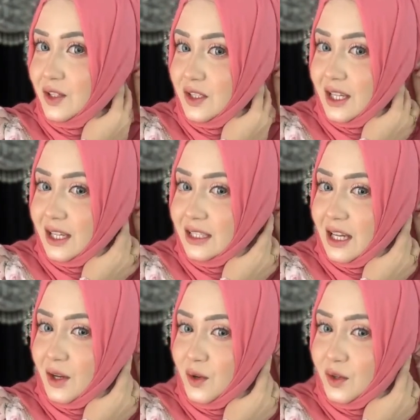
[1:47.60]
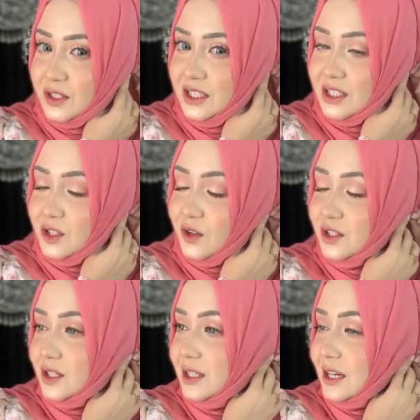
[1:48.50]
একটু চেক চেকও করছি যে
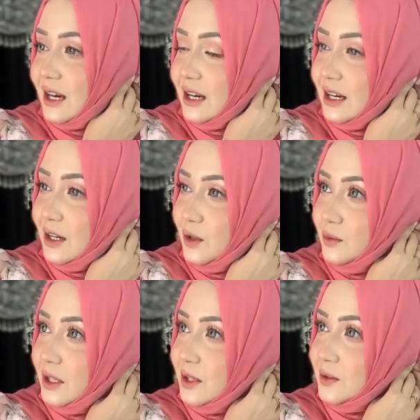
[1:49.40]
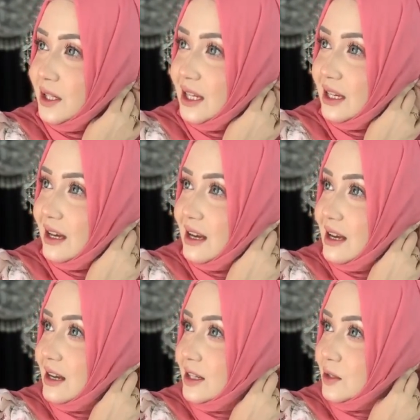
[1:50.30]
সকাল সকাল কারা কারা ঘুম থেকে উঠে
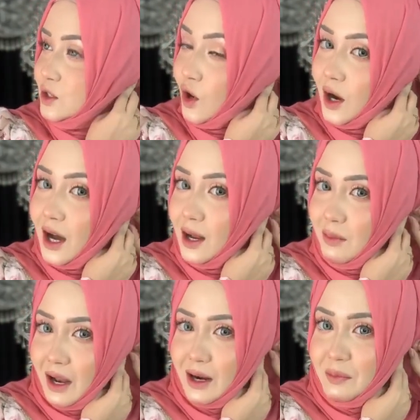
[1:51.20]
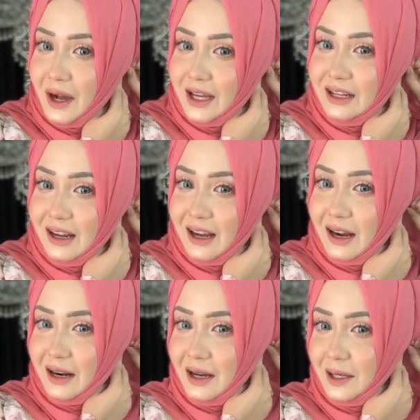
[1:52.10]
সকালবেলার পাখিরা
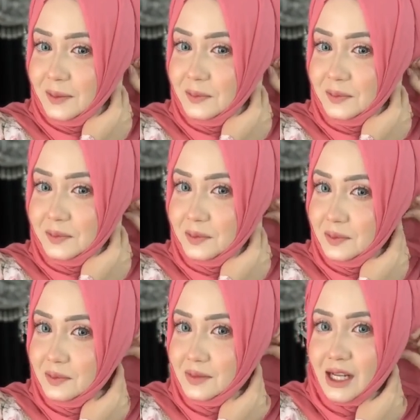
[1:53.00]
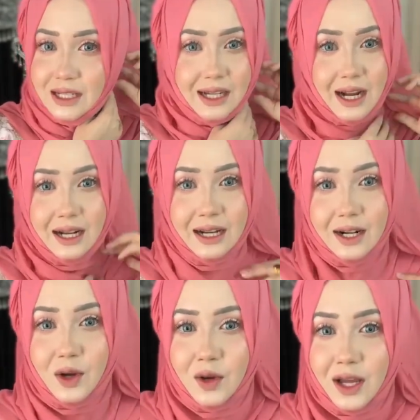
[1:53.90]
কারা কারা
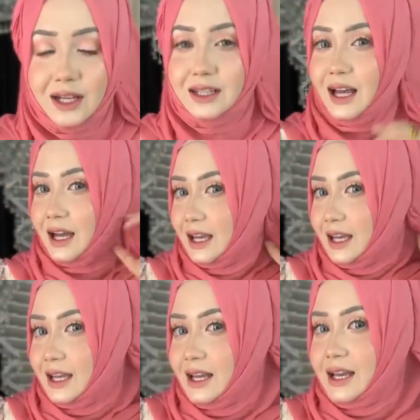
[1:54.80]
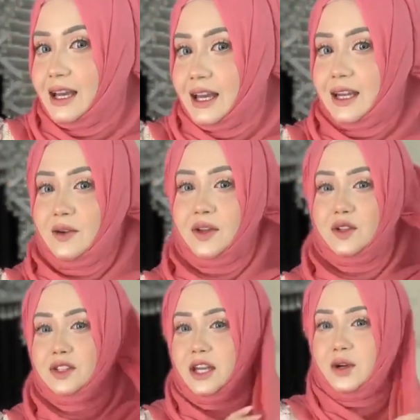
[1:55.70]
কারা অনলাইনে থাকে এটাও
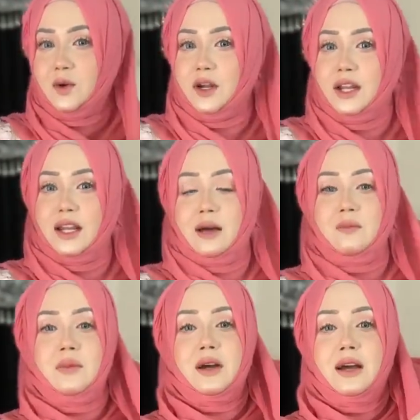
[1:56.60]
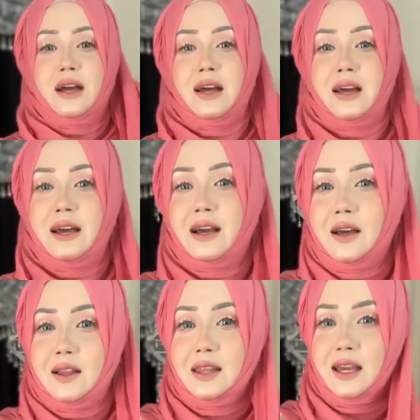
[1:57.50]
একটু চেক করে নিলাম হ্যাঁ
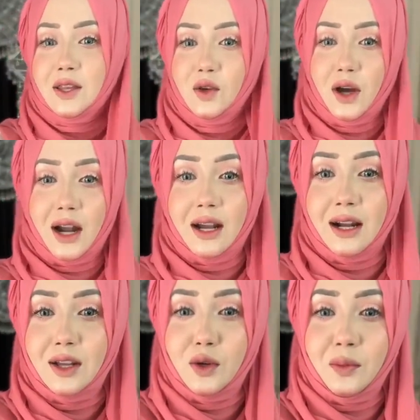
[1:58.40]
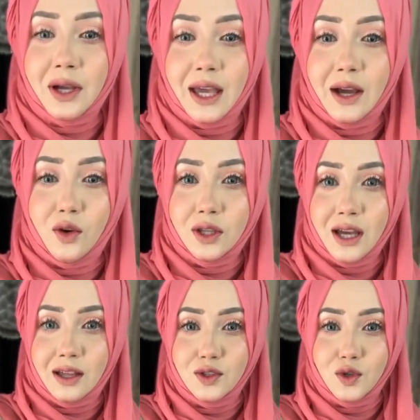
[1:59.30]
দেখি তো কারা কারা তোমরা কে
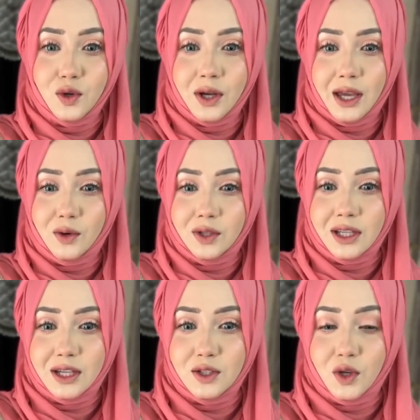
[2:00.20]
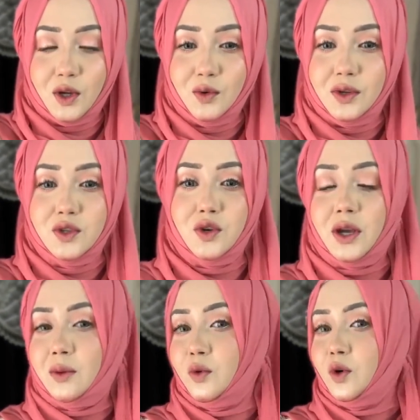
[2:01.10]
কোথায় আছো কে কোথা থেকে জয়েন হয়েছো
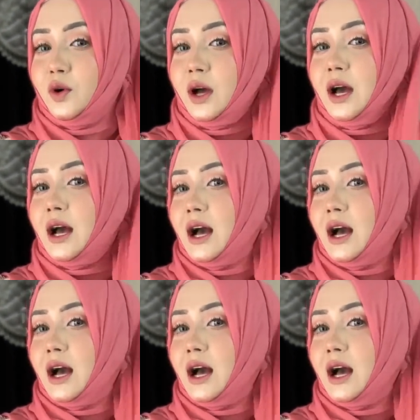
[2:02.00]
এবং